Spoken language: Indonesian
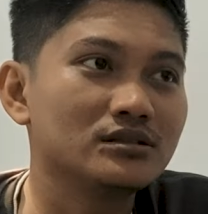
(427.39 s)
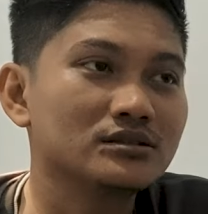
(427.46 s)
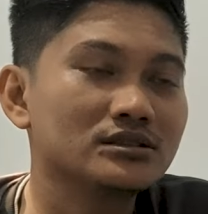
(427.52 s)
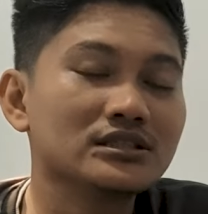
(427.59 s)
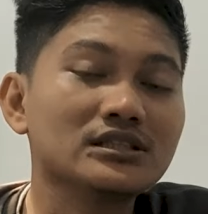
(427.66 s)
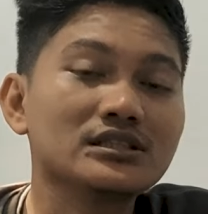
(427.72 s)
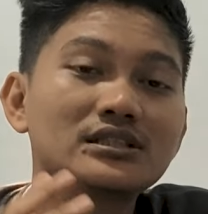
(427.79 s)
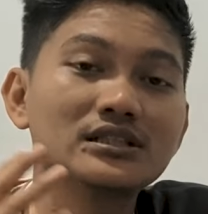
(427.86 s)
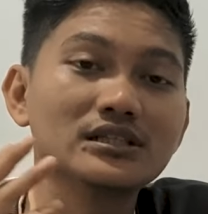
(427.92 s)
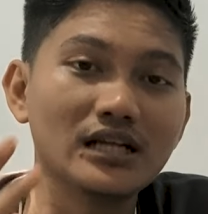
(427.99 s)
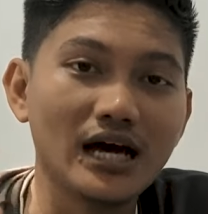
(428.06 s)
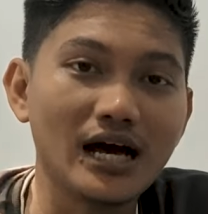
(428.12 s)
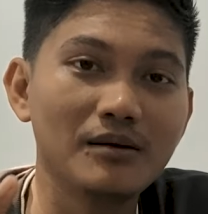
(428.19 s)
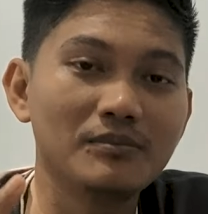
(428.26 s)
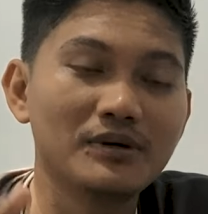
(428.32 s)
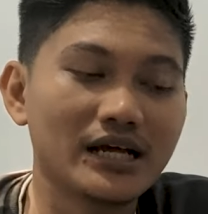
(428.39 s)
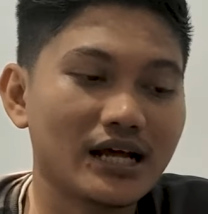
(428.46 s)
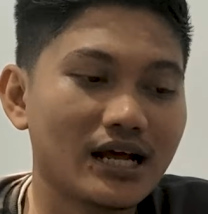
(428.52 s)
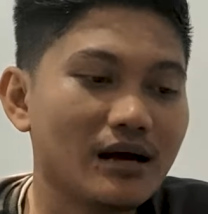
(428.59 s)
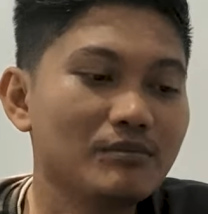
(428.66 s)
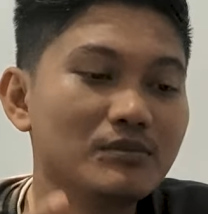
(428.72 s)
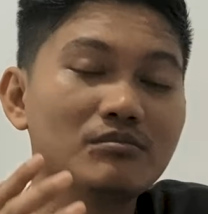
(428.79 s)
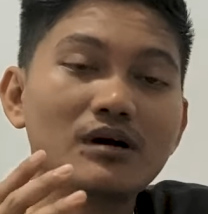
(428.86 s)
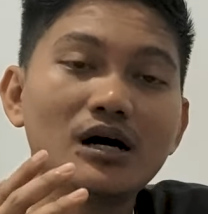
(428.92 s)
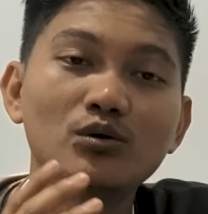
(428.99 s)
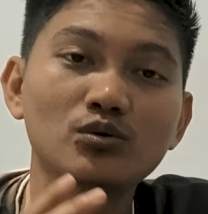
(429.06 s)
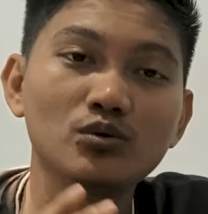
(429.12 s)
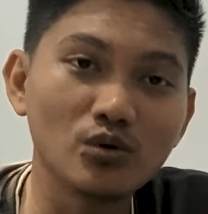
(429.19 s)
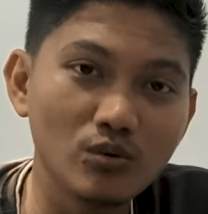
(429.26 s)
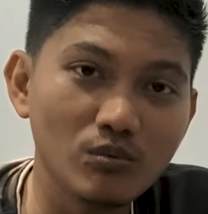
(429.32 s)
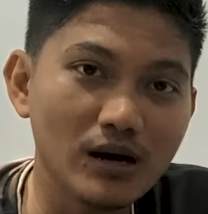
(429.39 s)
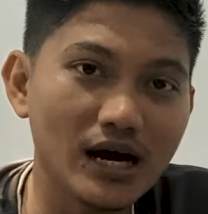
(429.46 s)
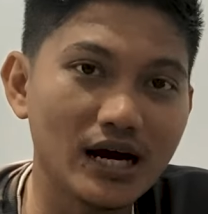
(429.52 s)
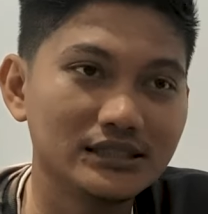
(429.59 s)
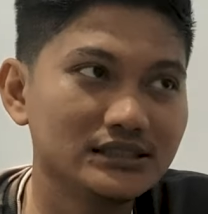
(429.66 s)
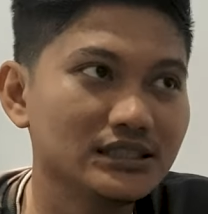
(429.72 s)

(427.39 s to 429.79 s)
setelah mereka membangun rumah.